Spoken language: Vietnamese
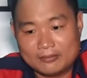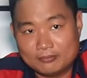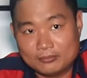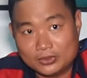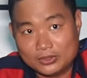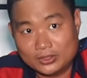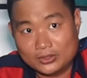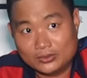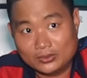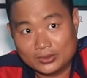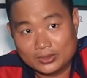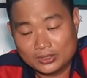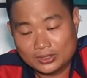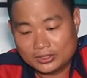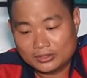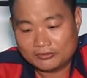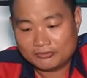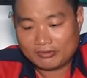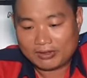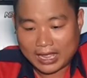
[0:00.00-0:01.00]
năm mươi luôn,
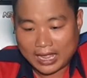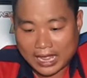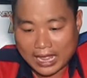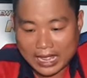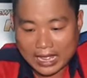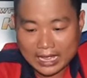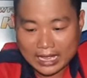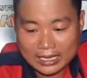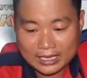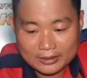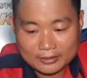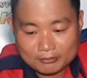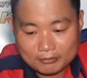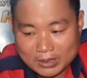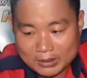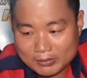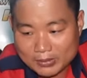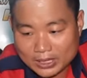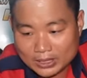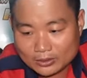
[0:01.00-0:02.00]
và
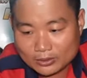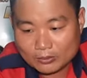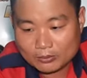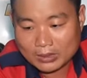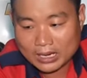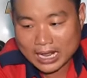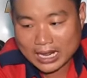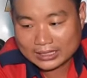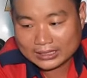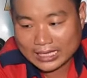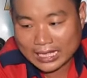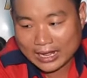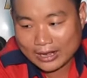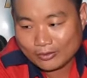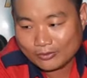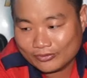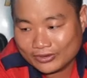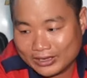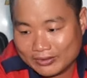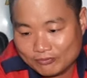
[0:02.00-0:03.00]
bên mình cũng đang
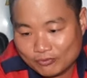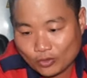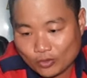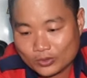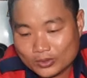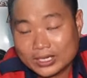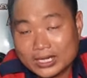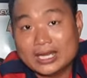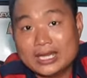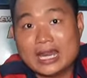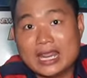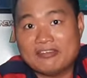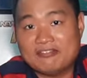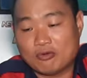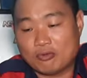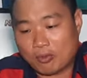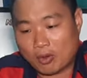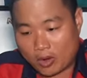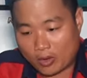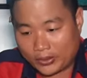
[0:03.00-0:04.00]
tháo kim phun đi để
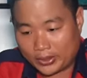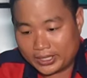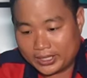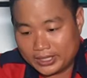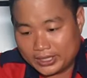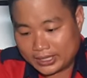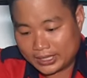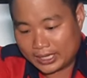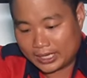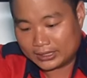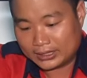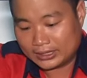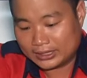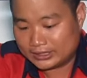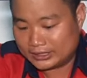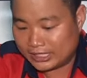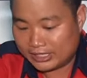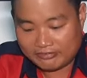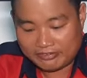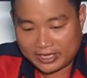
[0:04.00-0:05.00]
phục hồi ha.
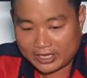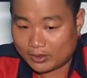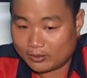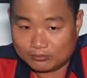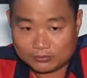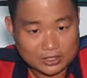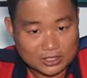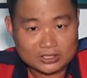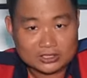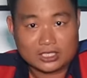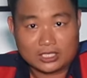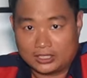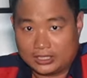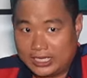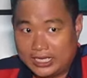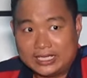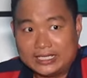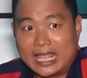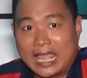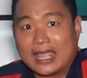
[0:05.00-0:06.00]
Thì chi phí cũng tương tự
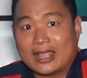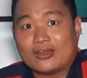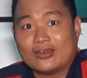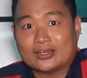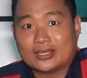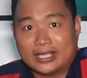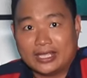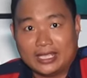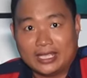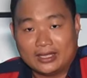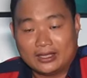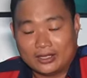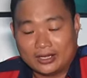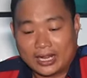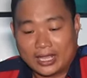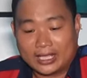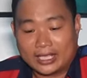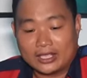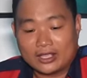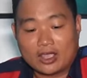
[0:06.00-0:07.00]
y chang con kia, hồi
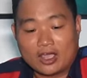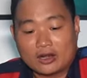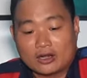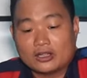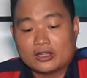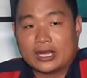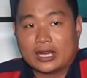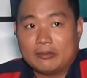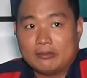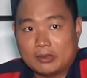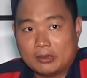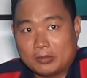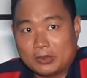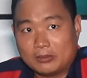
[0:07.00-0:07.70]
nãy cái con hồi nãy mà